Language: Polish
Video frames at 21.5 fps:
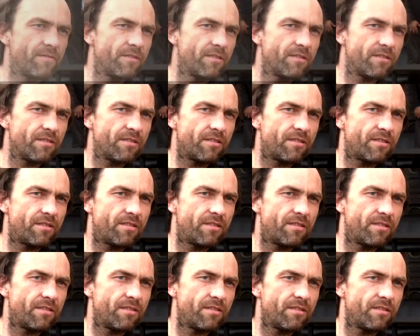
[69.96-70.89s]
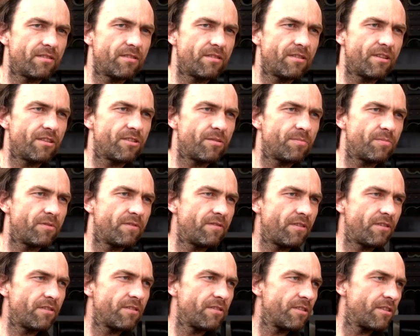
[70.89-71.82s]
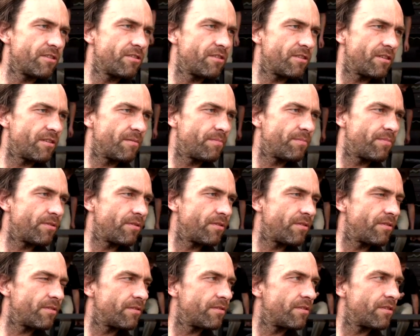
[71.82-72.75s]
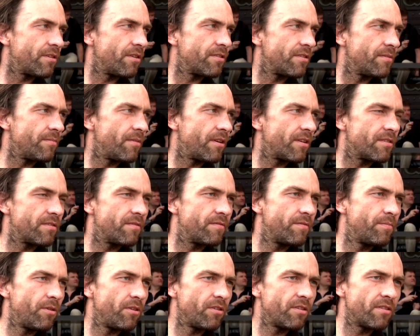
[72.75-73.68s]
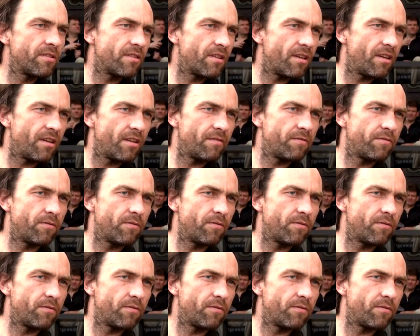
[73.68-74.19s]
więc y, jedzie powoli, jedzie po drodze bardzo wyboistej,